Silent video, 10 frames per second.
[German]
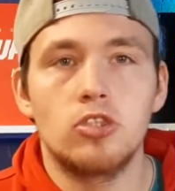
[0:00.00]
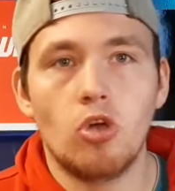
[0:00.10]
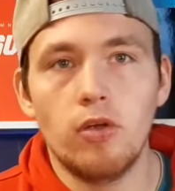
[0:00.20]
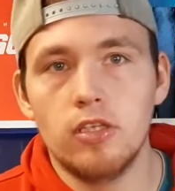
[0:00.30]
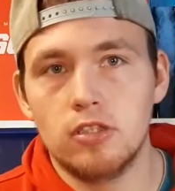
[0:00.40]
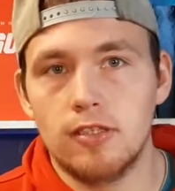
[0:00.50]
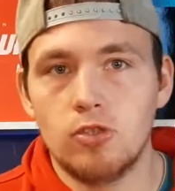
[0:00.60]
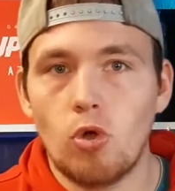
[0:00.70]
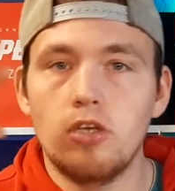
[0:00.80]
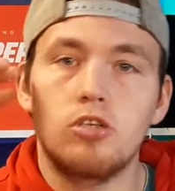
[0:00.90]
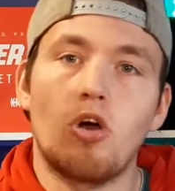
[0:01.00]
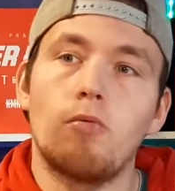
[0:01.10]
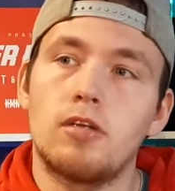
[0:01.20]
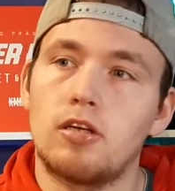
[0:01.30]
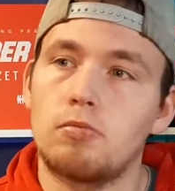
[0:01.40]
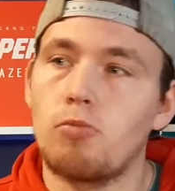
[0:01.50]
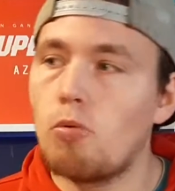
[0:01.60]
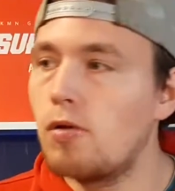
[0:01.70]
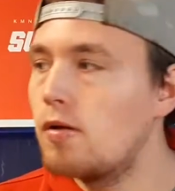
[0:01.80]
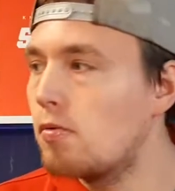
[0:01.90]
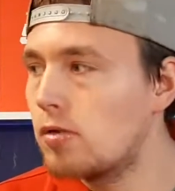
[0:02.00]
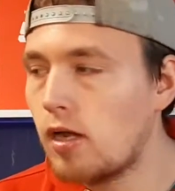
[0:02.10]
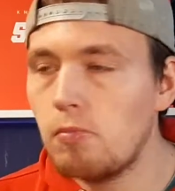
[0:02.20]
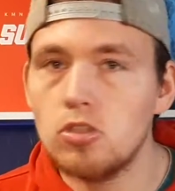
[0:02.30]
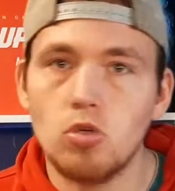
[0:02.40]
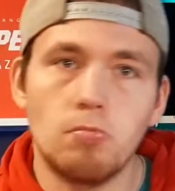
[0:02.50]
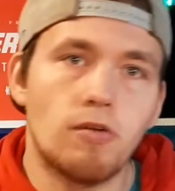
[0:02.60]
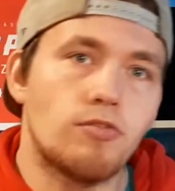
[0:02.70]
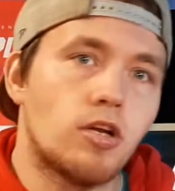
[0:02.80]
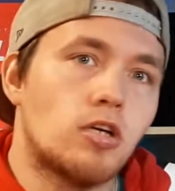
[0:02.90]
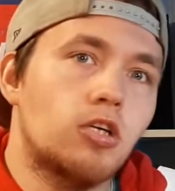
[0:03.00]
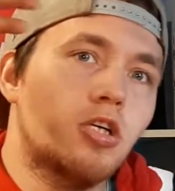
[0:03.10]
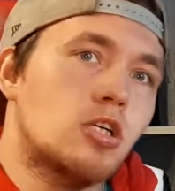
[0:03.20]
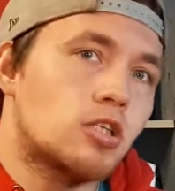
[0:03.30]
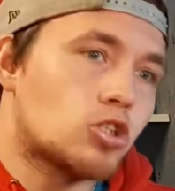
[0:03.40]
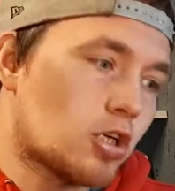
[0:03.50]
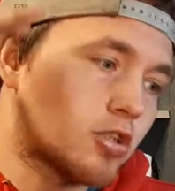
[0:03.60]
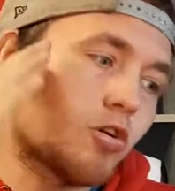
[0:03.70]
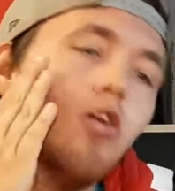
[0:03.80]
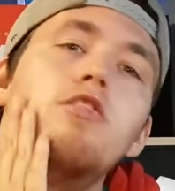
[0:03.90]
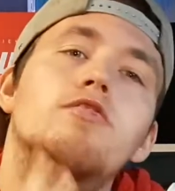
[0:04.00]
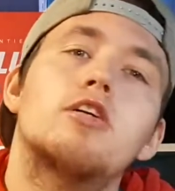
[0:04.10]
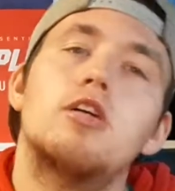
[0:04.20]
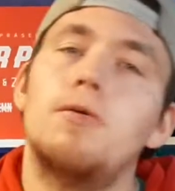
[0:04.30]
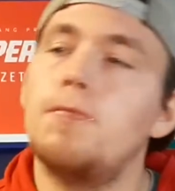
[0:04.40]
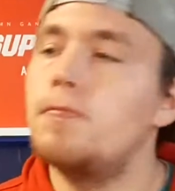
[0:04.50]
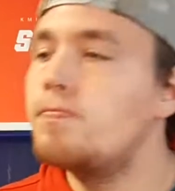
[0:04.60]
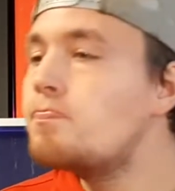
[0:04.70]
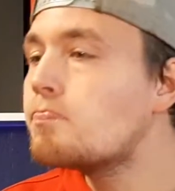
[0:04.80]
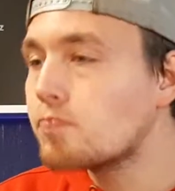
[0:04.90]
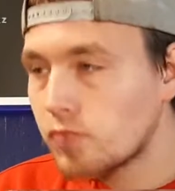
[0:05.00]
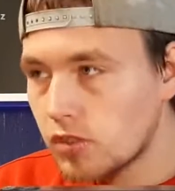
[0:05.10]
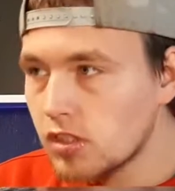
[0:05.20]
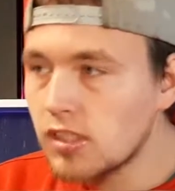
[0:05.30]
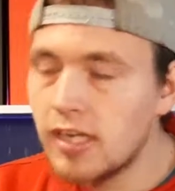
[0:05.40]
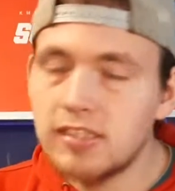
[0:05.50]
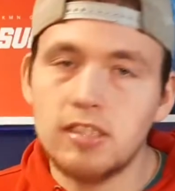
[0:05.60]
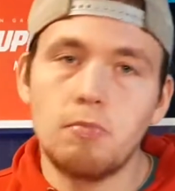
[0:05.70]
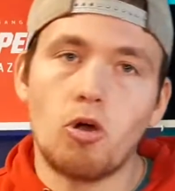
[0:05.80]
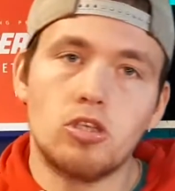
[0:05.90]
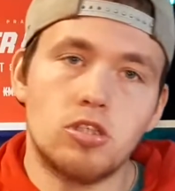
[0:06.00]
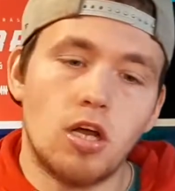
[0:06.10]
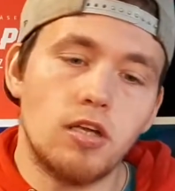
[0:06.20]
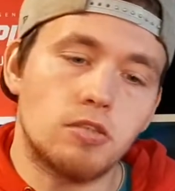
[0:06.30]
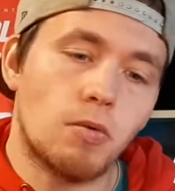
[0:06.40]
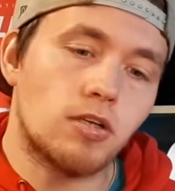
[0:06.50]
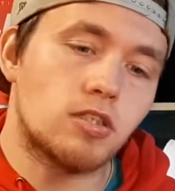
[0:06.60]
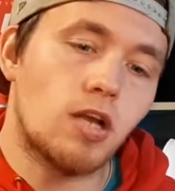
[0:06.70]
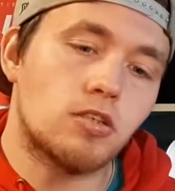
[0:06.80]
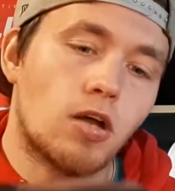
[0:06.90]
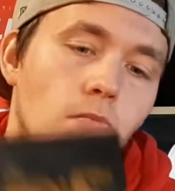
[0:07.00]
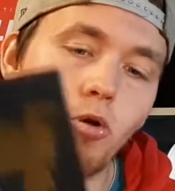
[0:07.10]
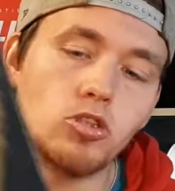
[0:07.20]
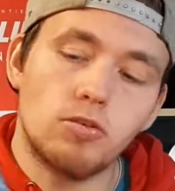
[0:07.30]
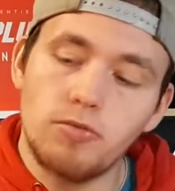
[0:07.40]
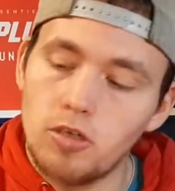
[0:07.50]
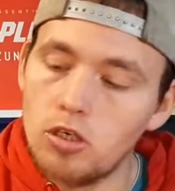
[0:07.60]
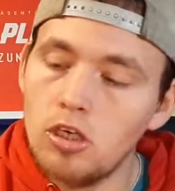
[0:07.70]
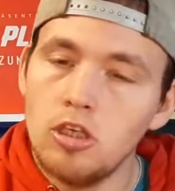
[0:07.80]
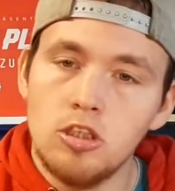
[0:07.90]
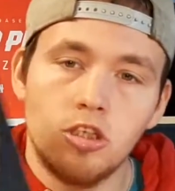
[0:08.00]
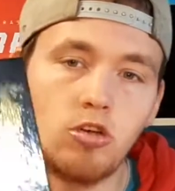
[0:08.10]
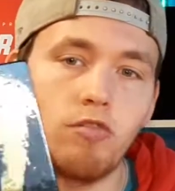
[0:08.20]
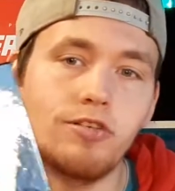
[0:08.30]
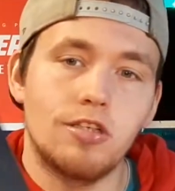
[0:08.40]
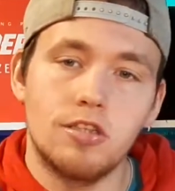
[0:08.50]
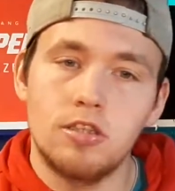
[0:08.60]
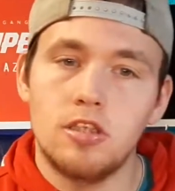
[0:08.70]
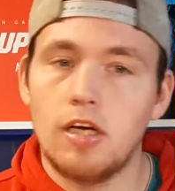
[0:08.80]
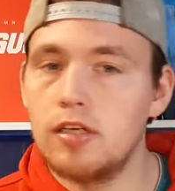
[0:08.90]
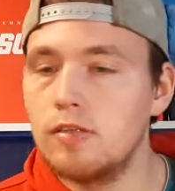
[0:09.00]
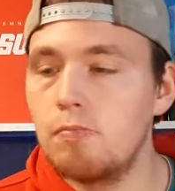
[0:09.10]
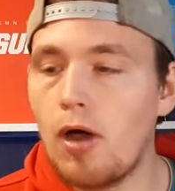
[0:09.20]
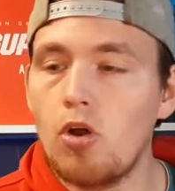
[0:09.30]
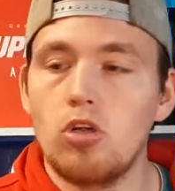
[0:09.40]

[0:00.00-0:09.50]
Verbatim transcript: sorry, dass das heute kommt, ich hatte Probleme mit Amazon mal wieder. Scheiß drauf. Ähm, jetzt ist die Box da, jetzt mache ich das erste Unboxing-Video. Ich hoffe, ein paar